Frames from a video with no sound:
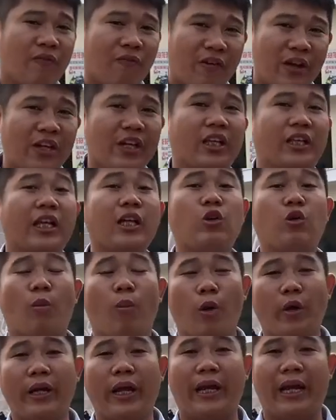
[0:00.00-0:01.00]
và diện tích của
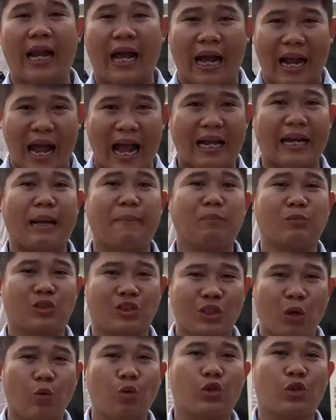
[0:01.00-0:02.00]
mỗi nền là ngang năm
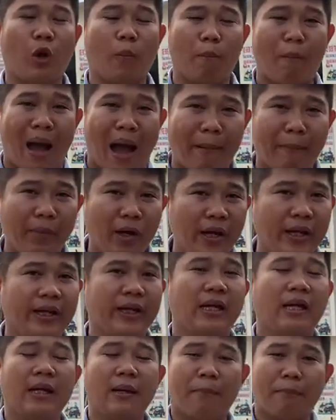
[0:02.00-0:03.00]
sâu cho
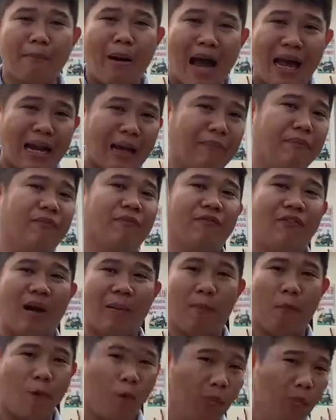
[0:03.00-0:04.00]
30, 35
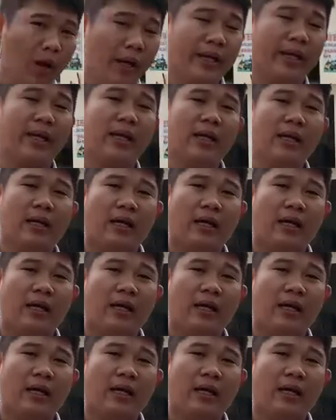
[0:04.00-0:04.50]
và 40.